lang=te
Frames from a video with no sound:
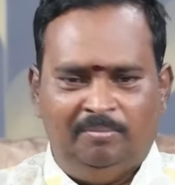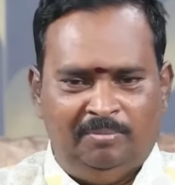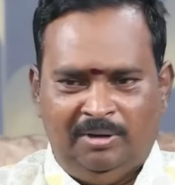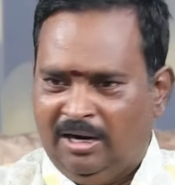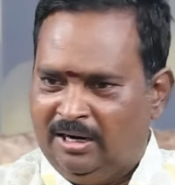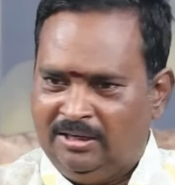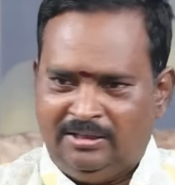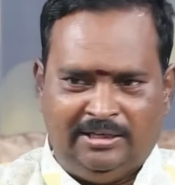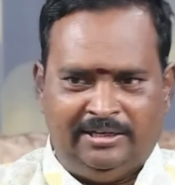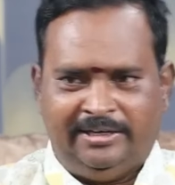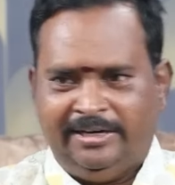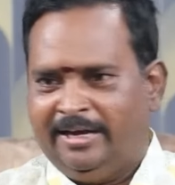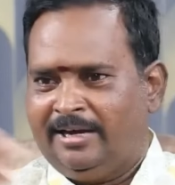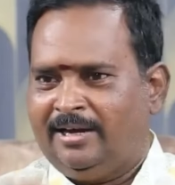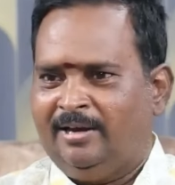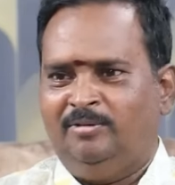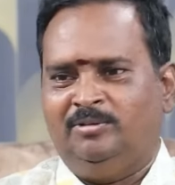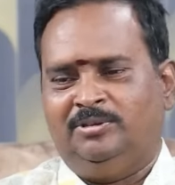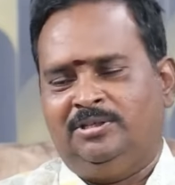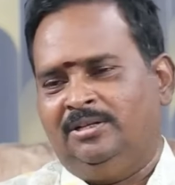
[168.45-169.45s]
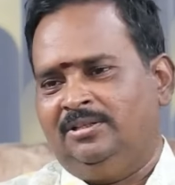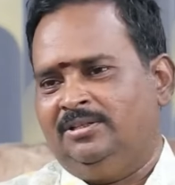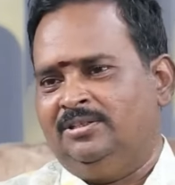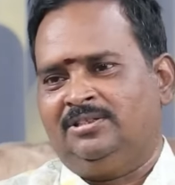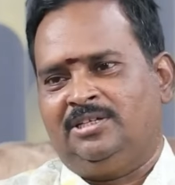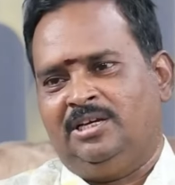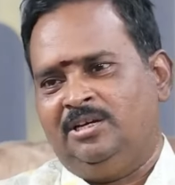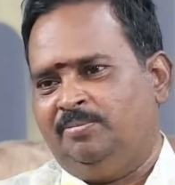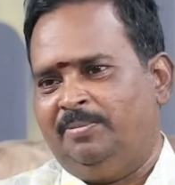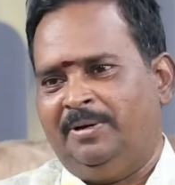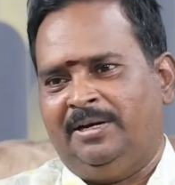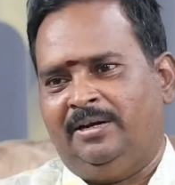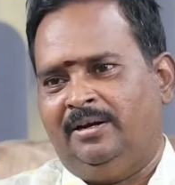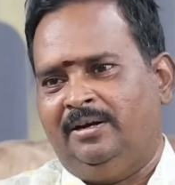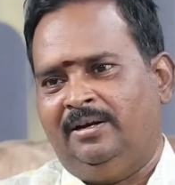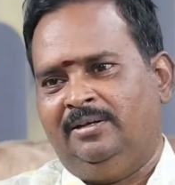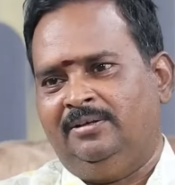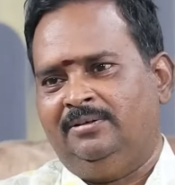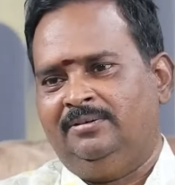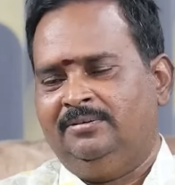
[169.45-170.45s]
మీరు అర్జెంటుగా ఎక్కడి నుంచి అని తీసుకొచ్చి
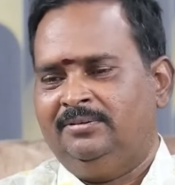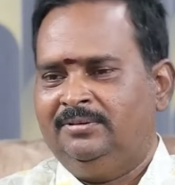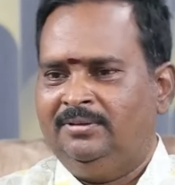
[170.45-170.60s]
పెట్టండి